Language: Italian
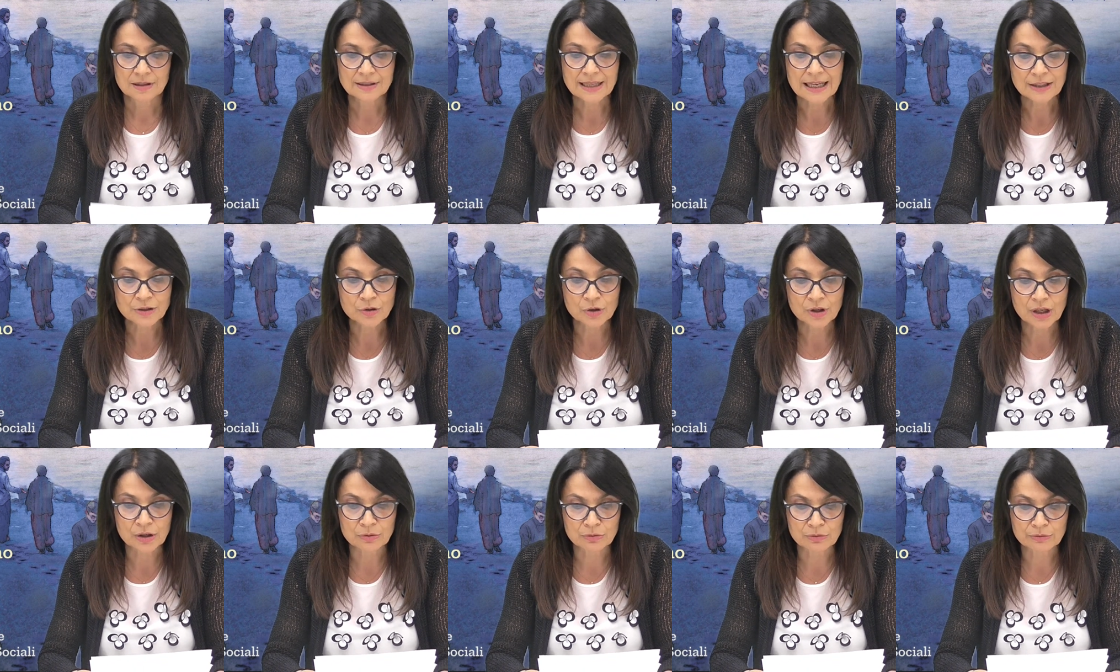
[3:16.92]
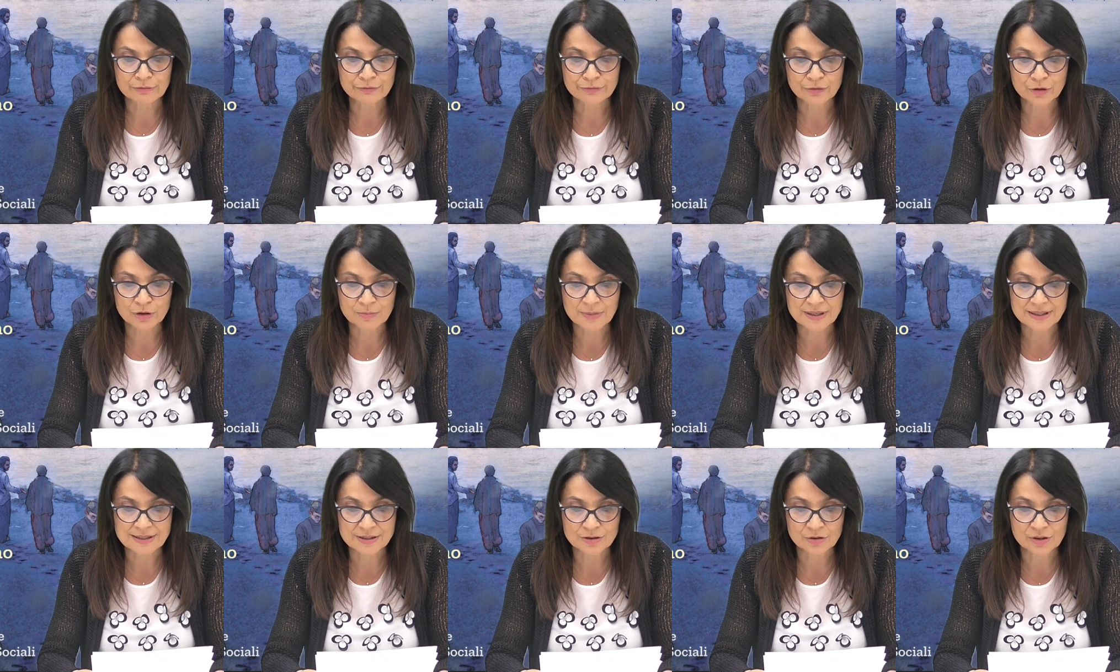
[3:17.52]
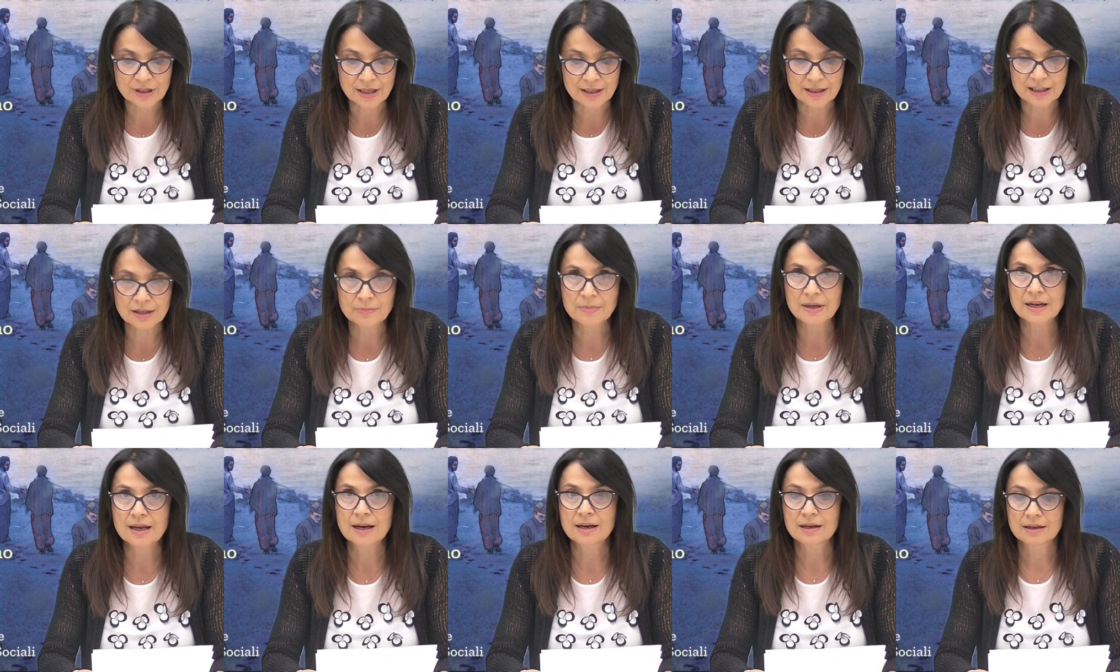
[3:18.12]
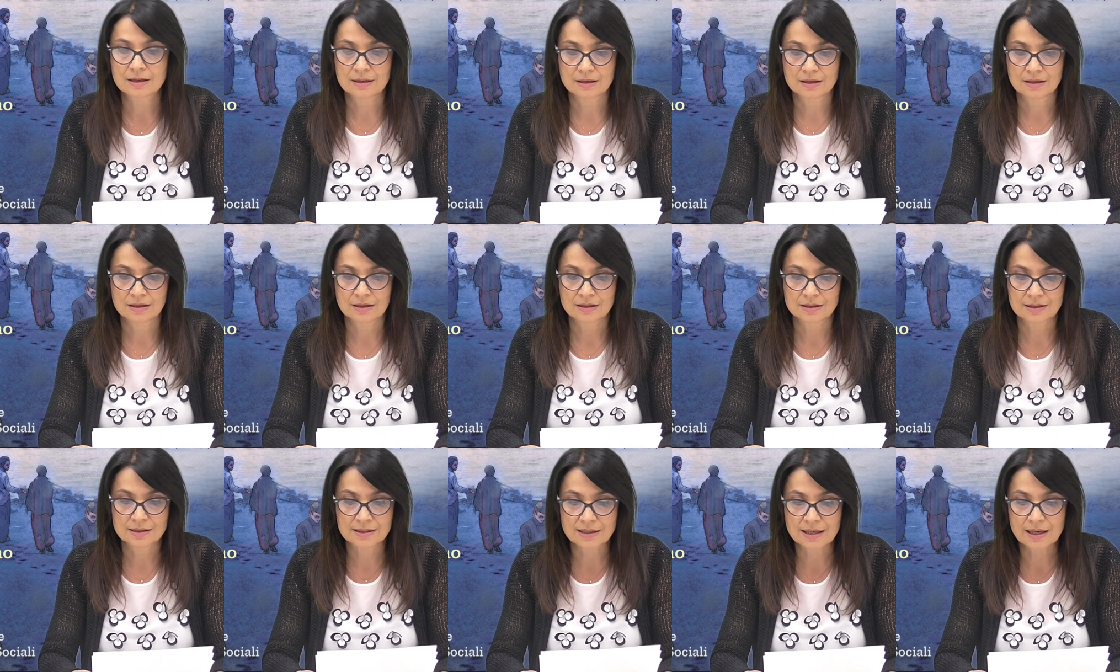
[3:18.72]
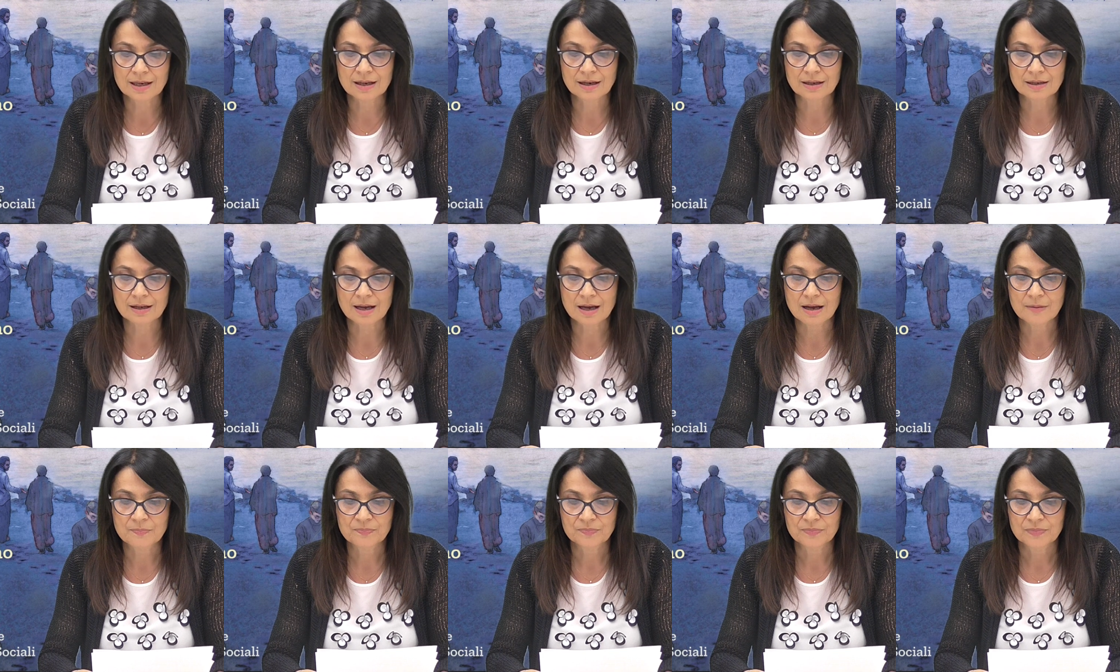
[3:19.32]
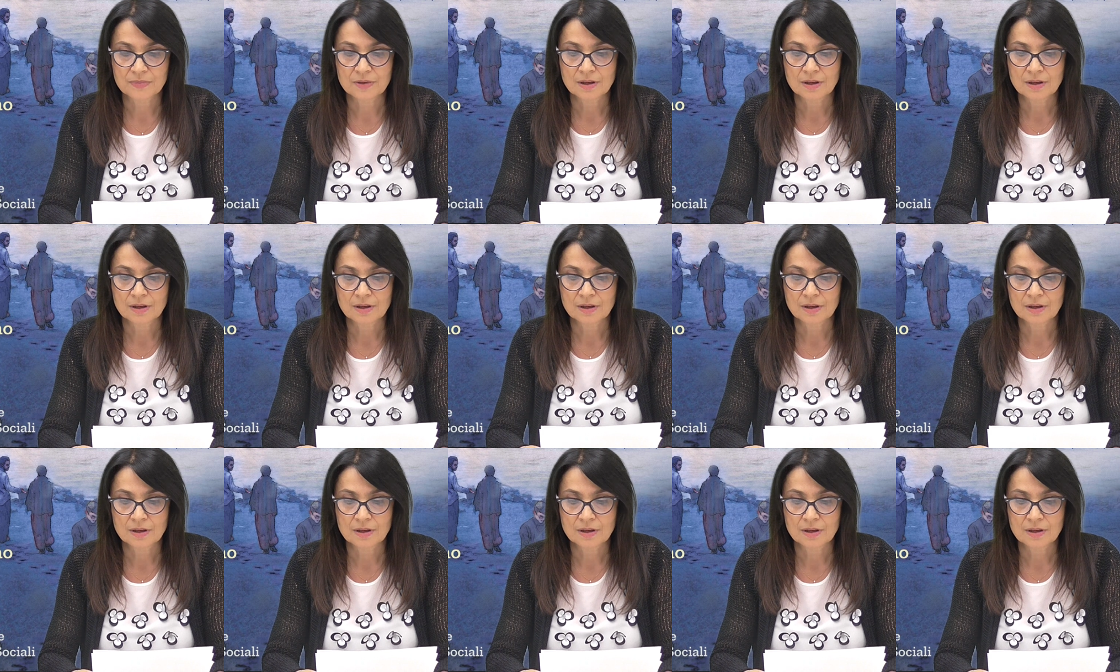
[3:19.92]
dato che un'informazione libera, seria,